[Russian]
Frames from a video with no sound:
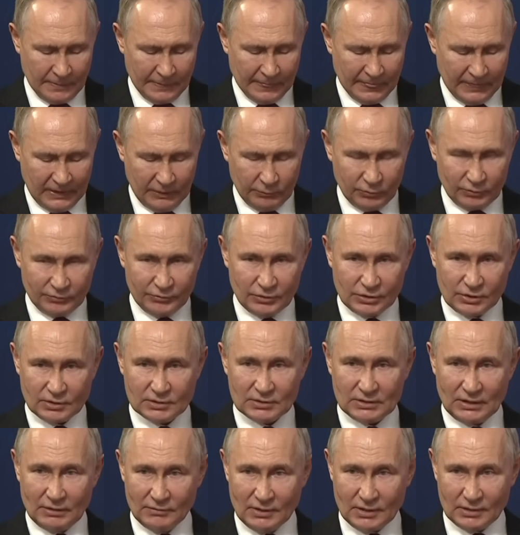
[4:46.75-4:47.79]
И вот в этих
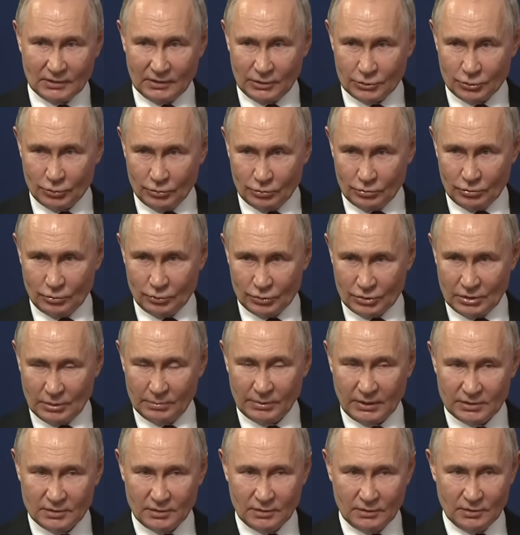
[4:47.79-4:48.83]
словах хочу тоже
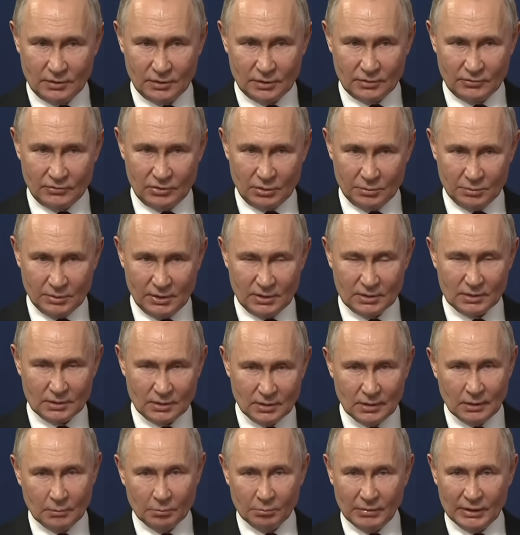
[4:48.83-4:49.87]
обратить на это внимание
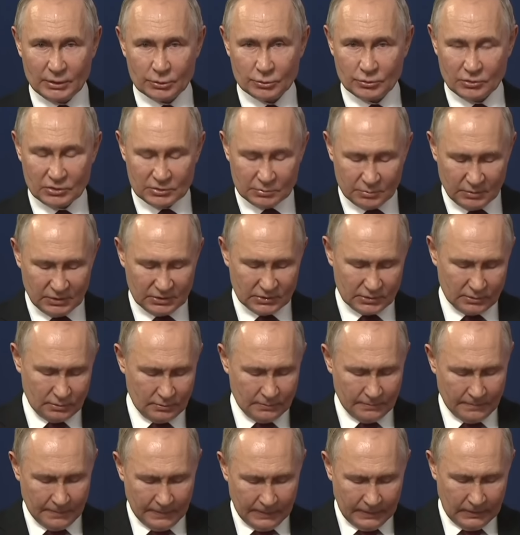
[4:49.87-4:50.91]
большой смысл
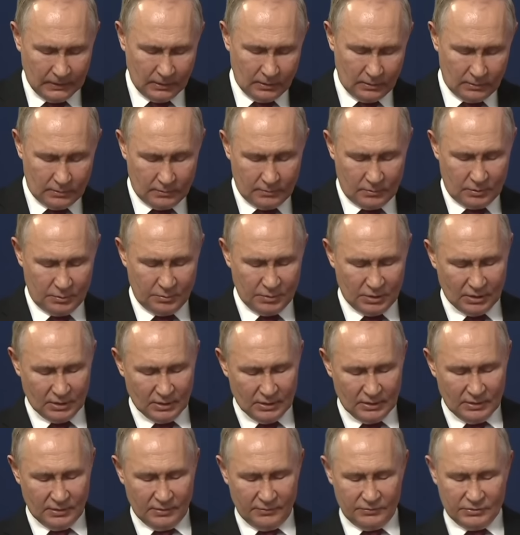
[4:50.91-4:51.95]
именно
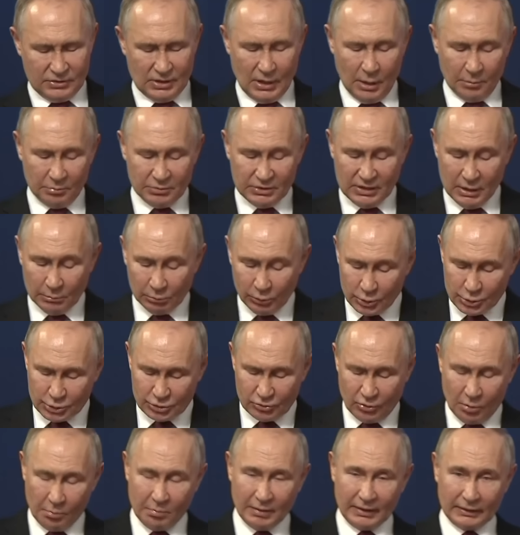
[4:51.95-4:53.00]
всеобъемлющего
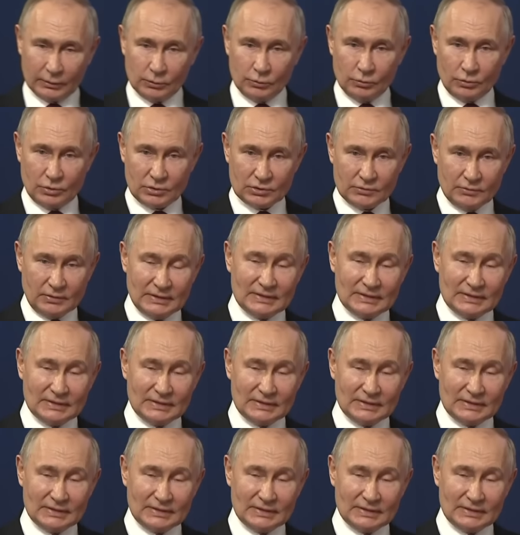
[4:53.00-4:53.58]
партнерства и